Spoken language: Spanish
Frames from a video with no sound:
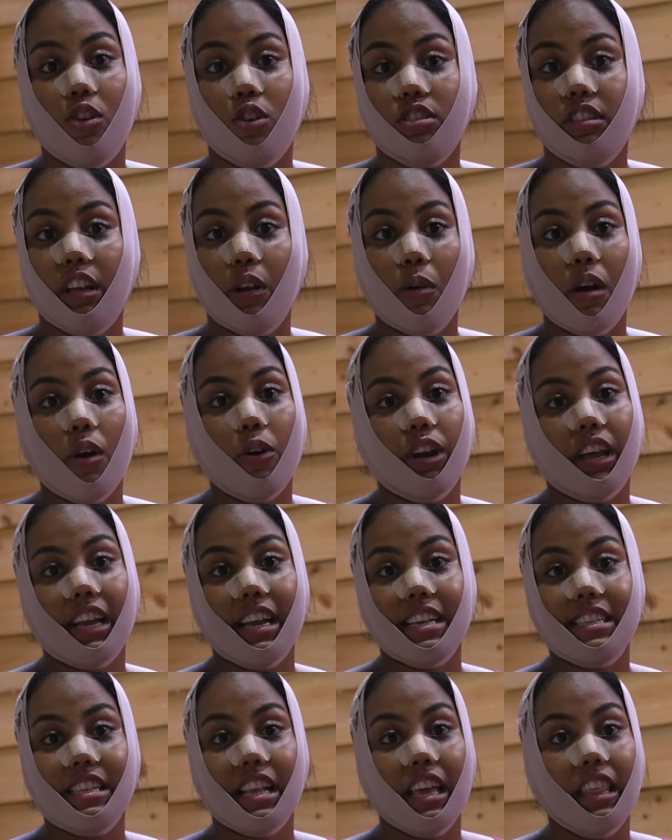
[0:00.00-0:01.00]
Yo tengo ahora
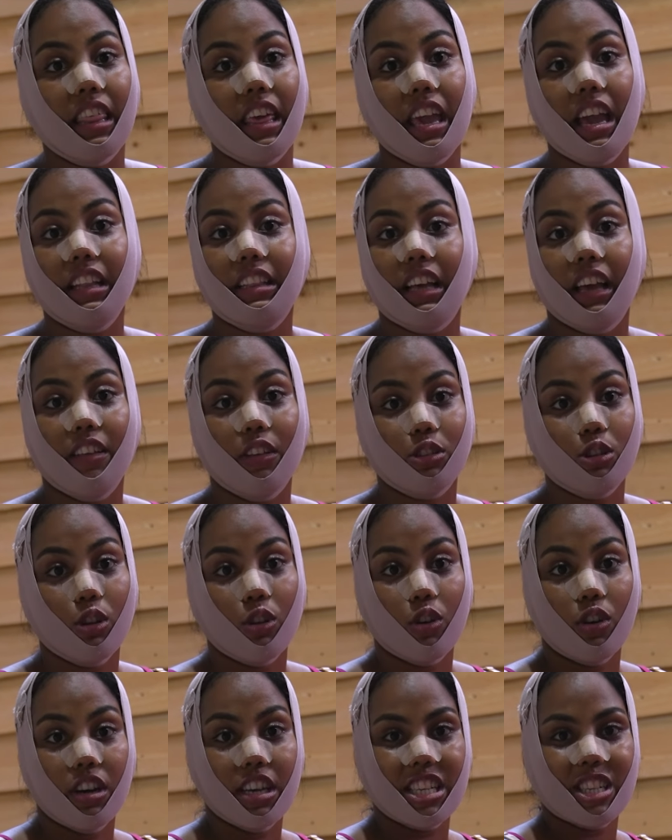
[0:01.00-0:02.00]
que hacer dieta y de
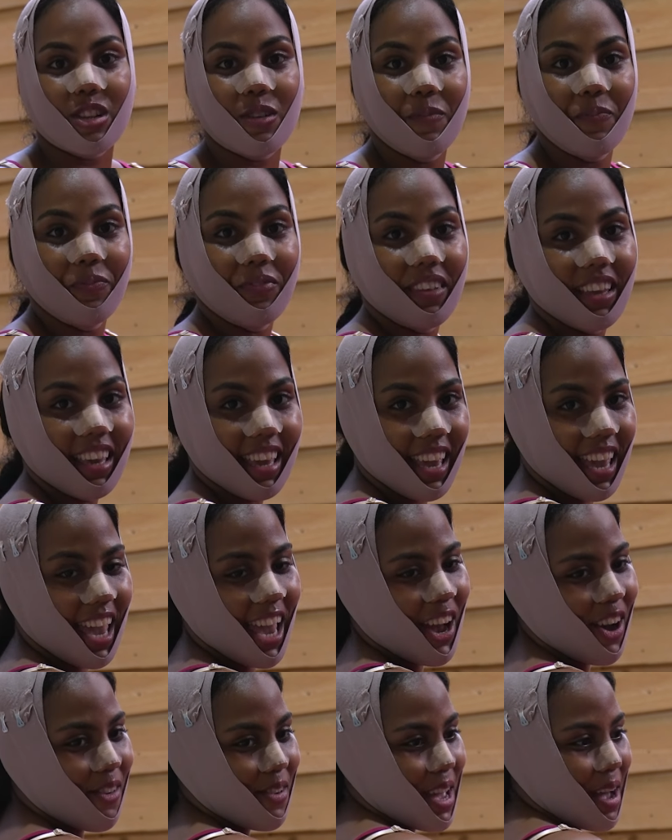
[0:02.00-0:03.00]
todo esto
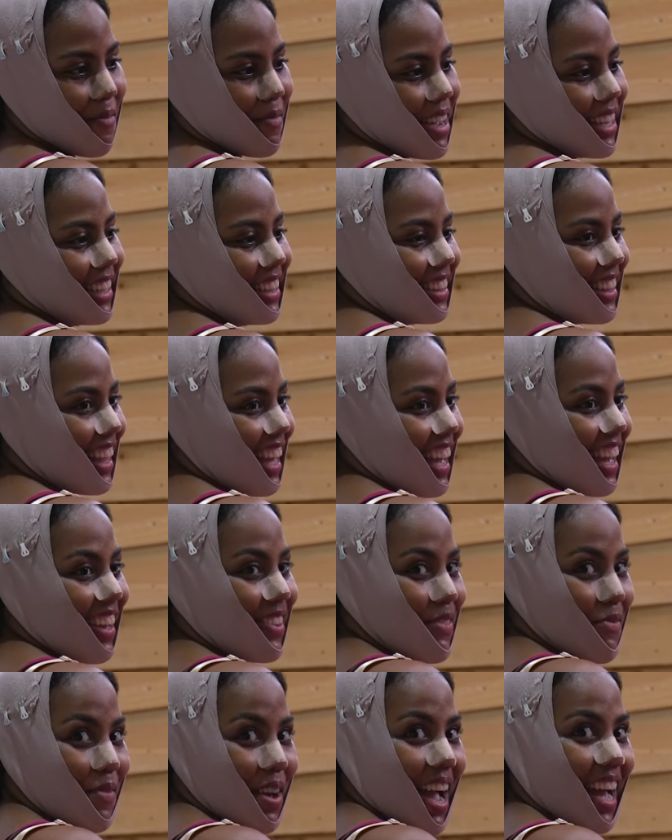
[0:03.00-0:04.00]
y
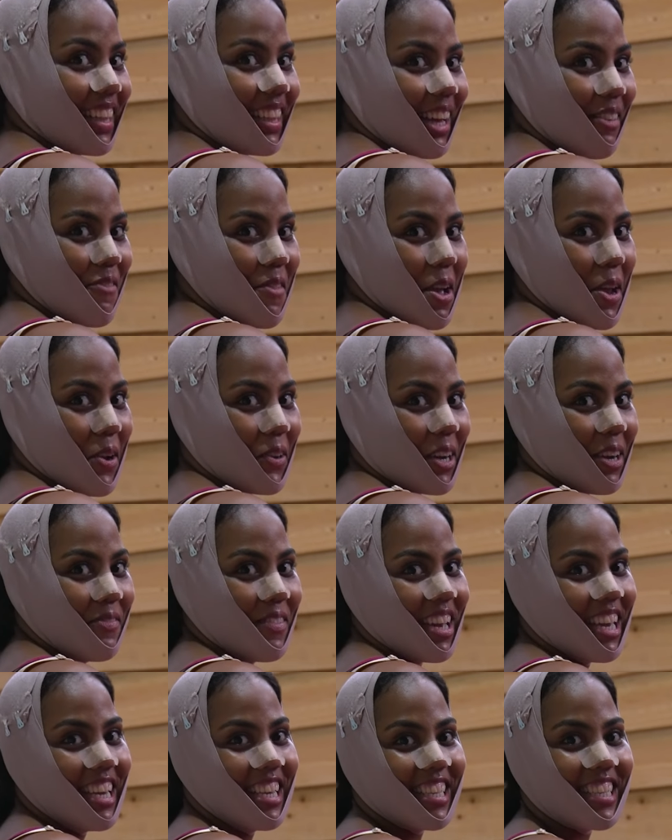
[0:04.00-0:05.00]
obviamente, vean también lo que
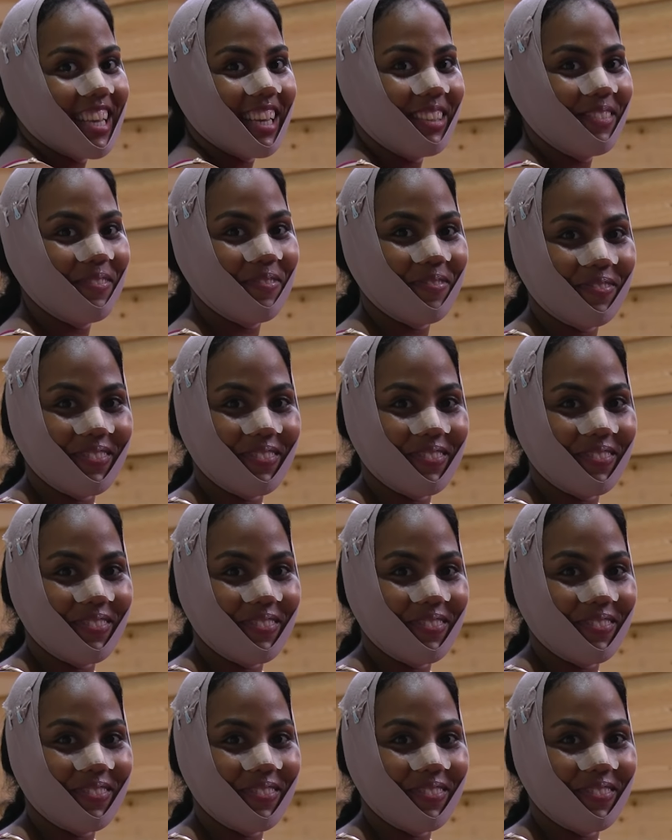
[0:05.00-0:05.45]
me hice.